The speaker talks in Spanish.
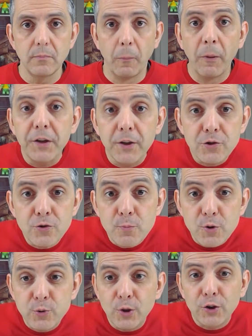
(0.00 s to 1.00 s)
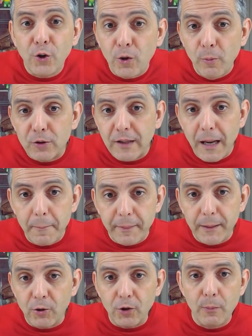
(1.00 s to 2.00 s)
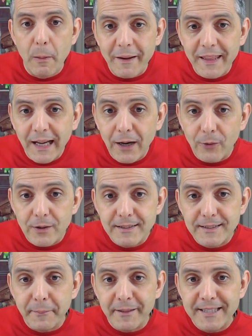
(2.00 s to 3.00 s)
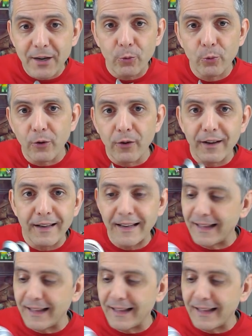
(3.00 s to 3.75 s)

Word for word: Bueno, y no es un monstruito como tal, pero bueno, como me ha llegado este bichejulo en